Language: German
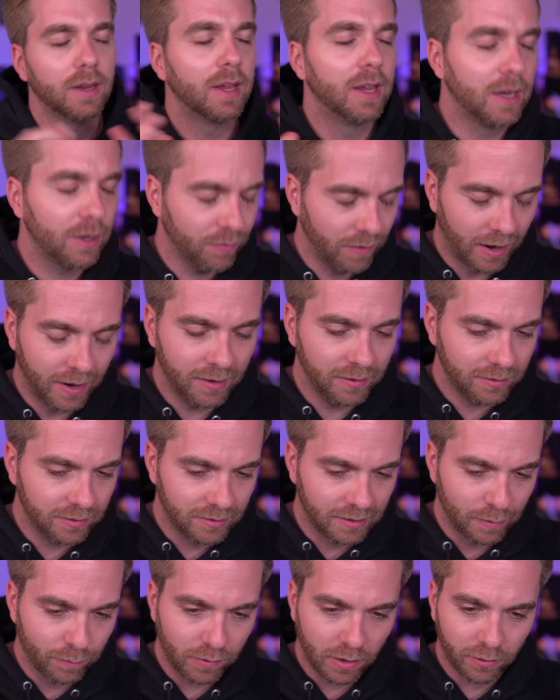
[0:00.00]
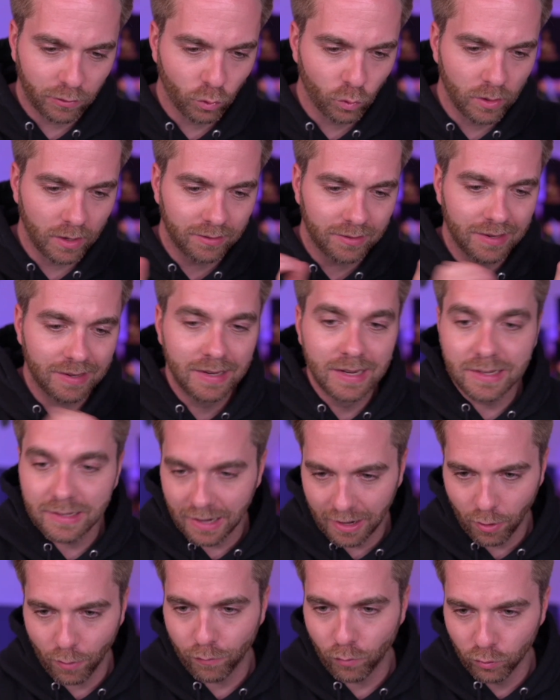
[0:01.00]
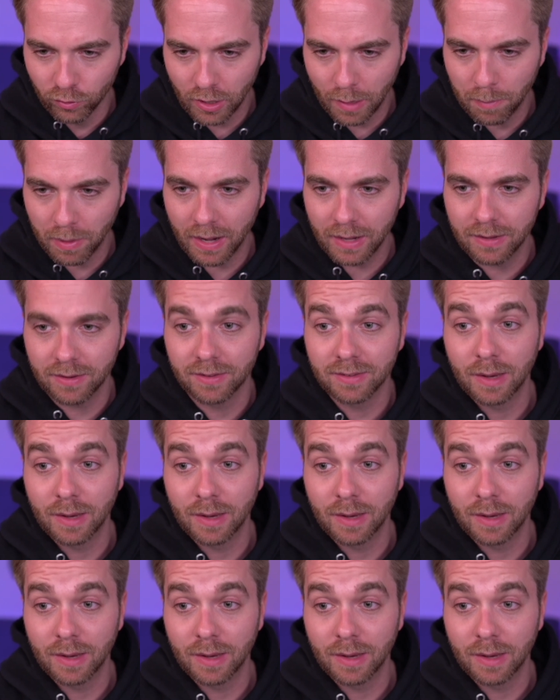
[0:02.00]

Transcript: Ich weiß, die Inflation lässt sich nicht darauf runterbrechen.